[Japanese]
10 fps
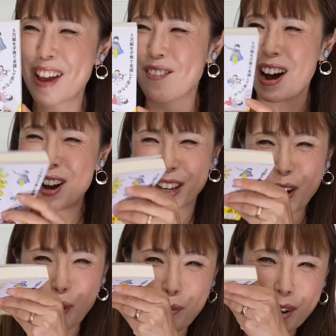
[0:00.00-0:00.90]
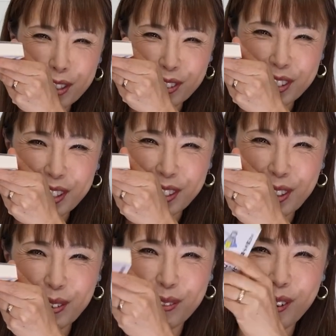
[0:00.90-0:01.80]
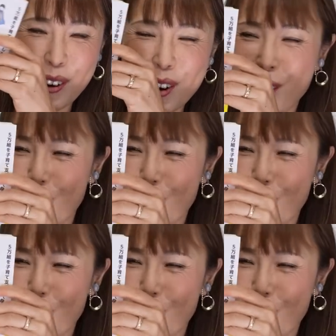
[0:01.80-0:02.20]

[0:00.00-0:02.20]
でまあ結構分厚いですけども